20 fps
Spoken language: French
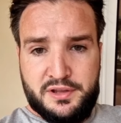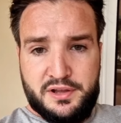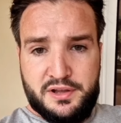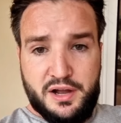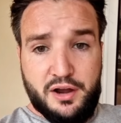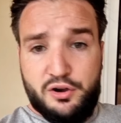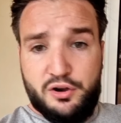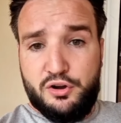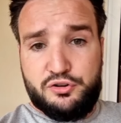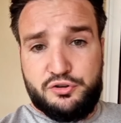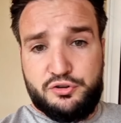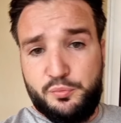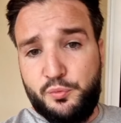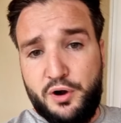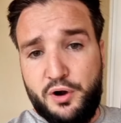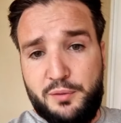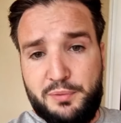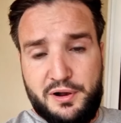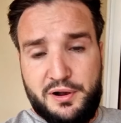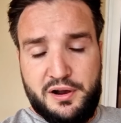Alors que
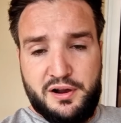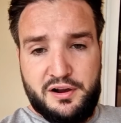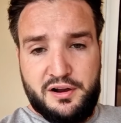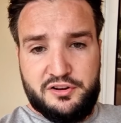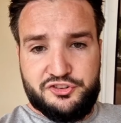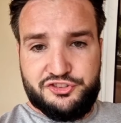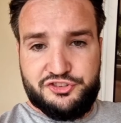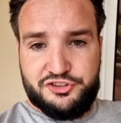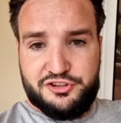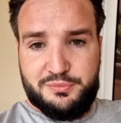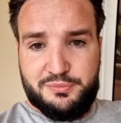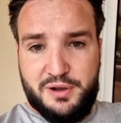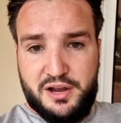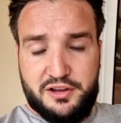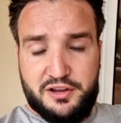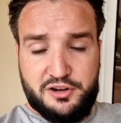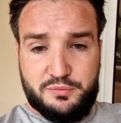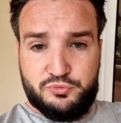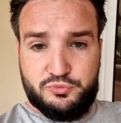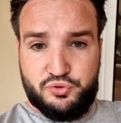moi, ben, j'ai
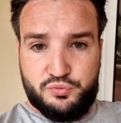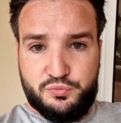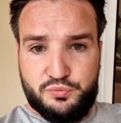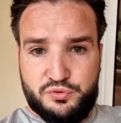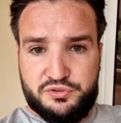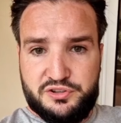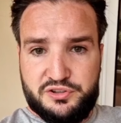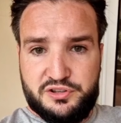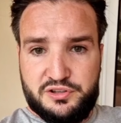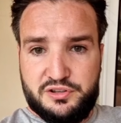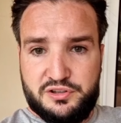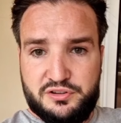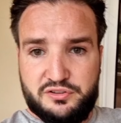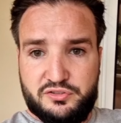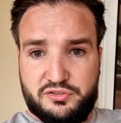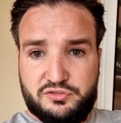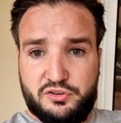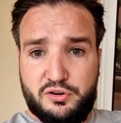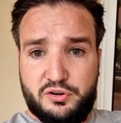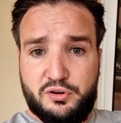démarré comme tout le monde et
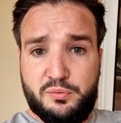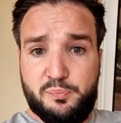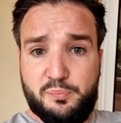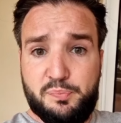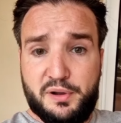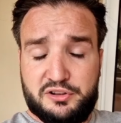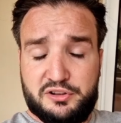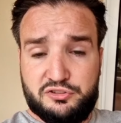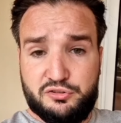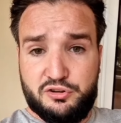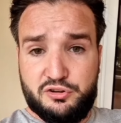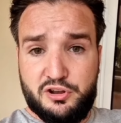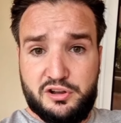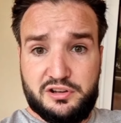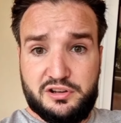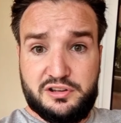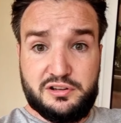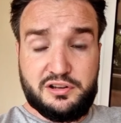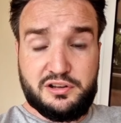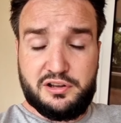sans particulière
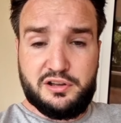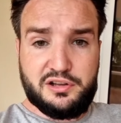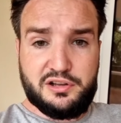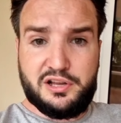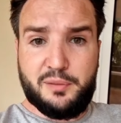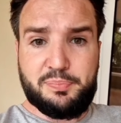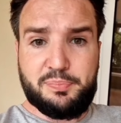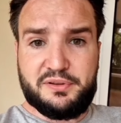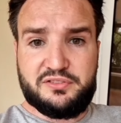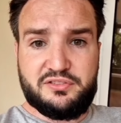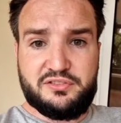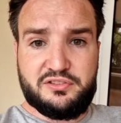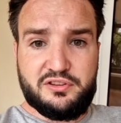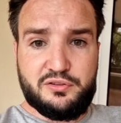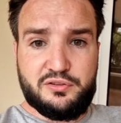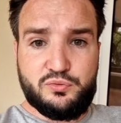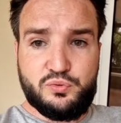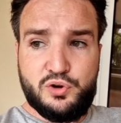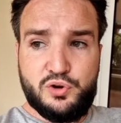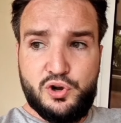
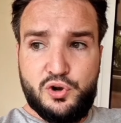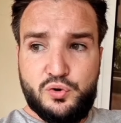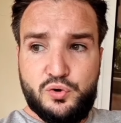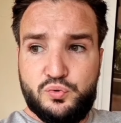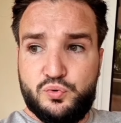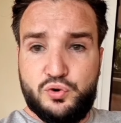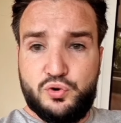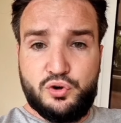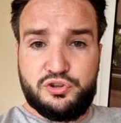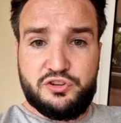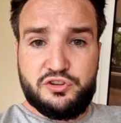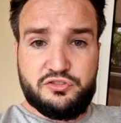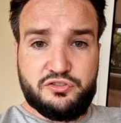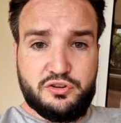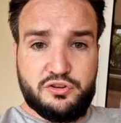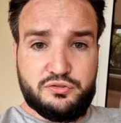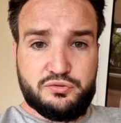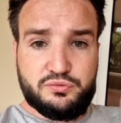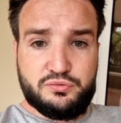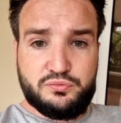capacité ou,
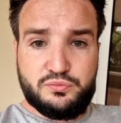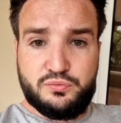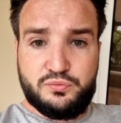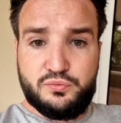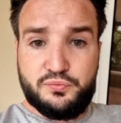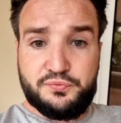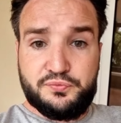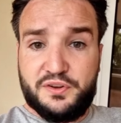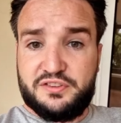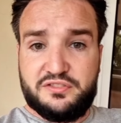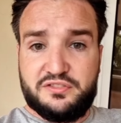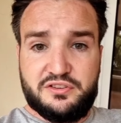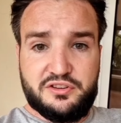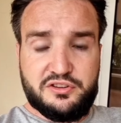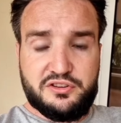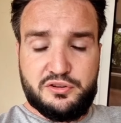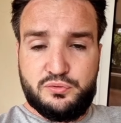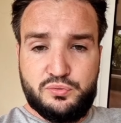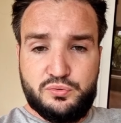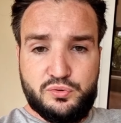connaissance ou,
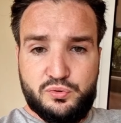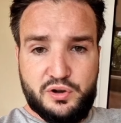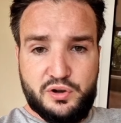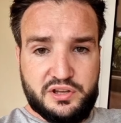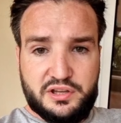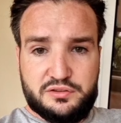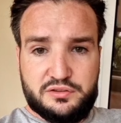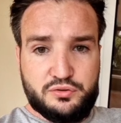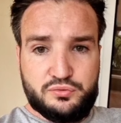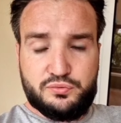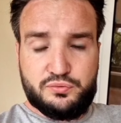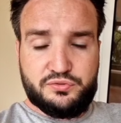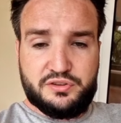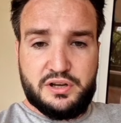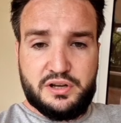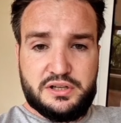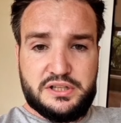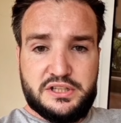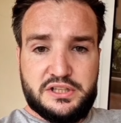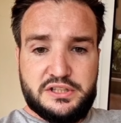facilité ou rien de tout
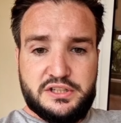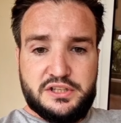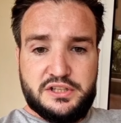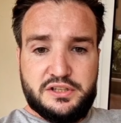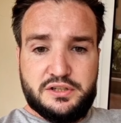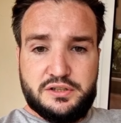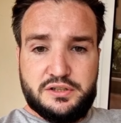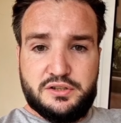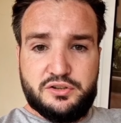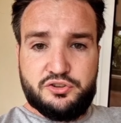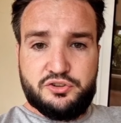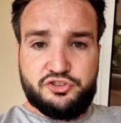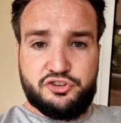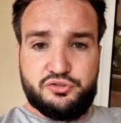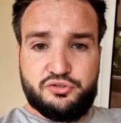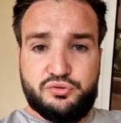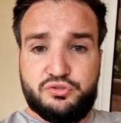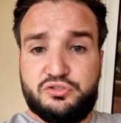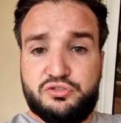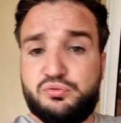ça. Euh, j'ai
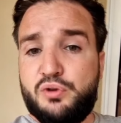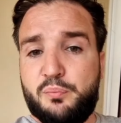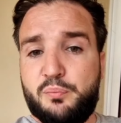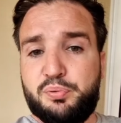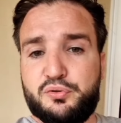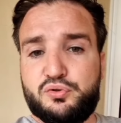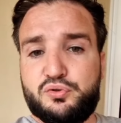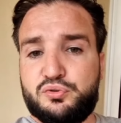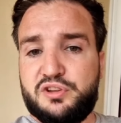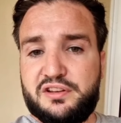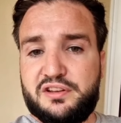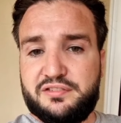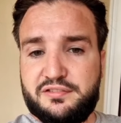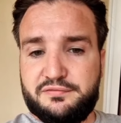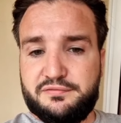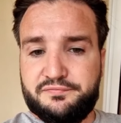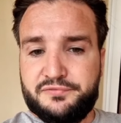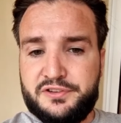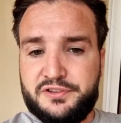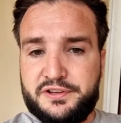juste eu un peu d'audace.
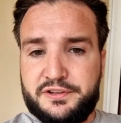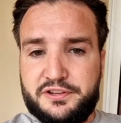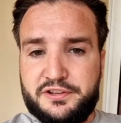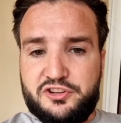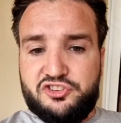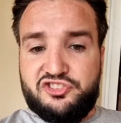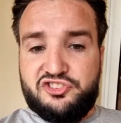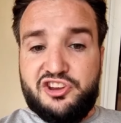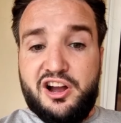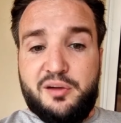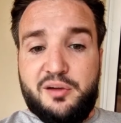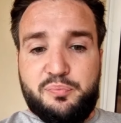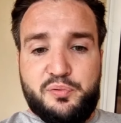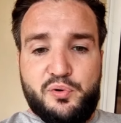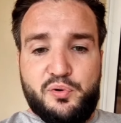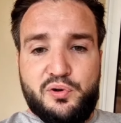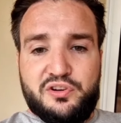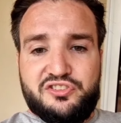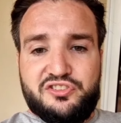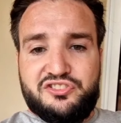Et je dis un
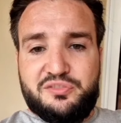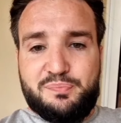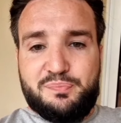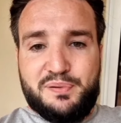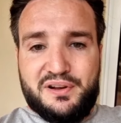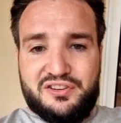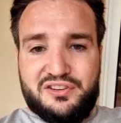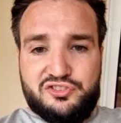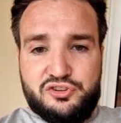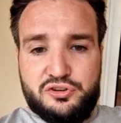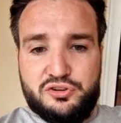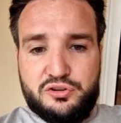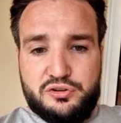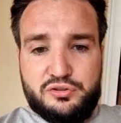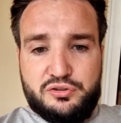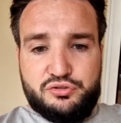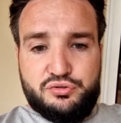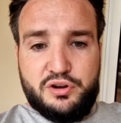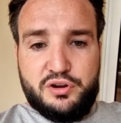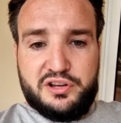peu, hein, je dis pas genre
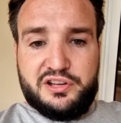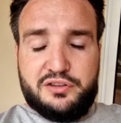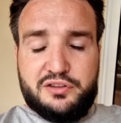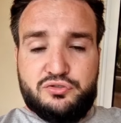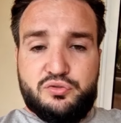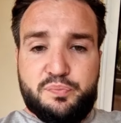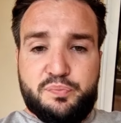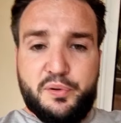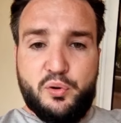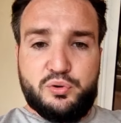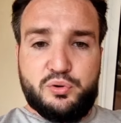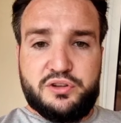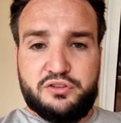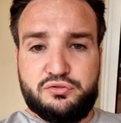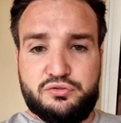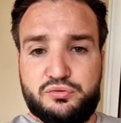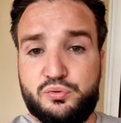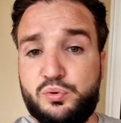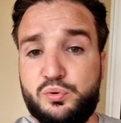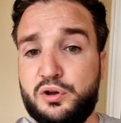euh, je suis un gars super
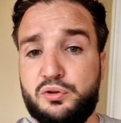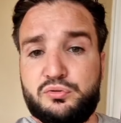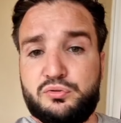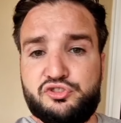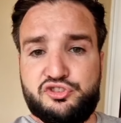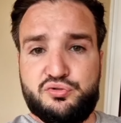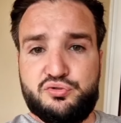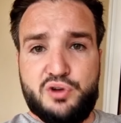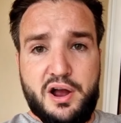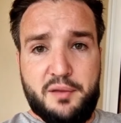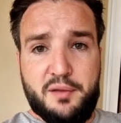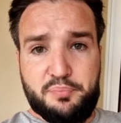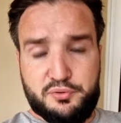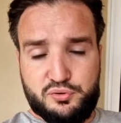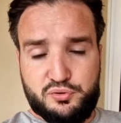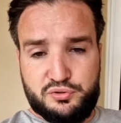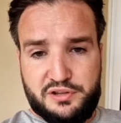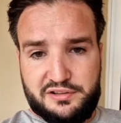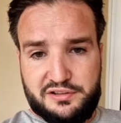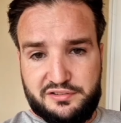audacieux quoi, non, j'ai eu un peu
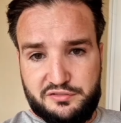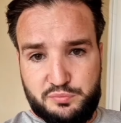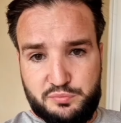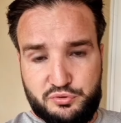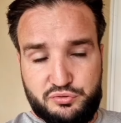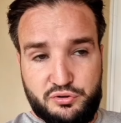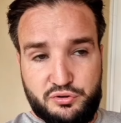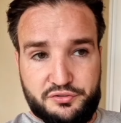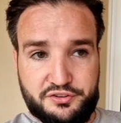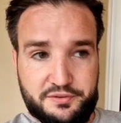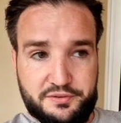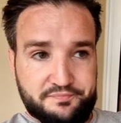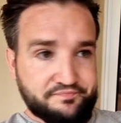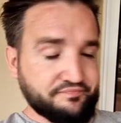d'audace et je me suis lancé.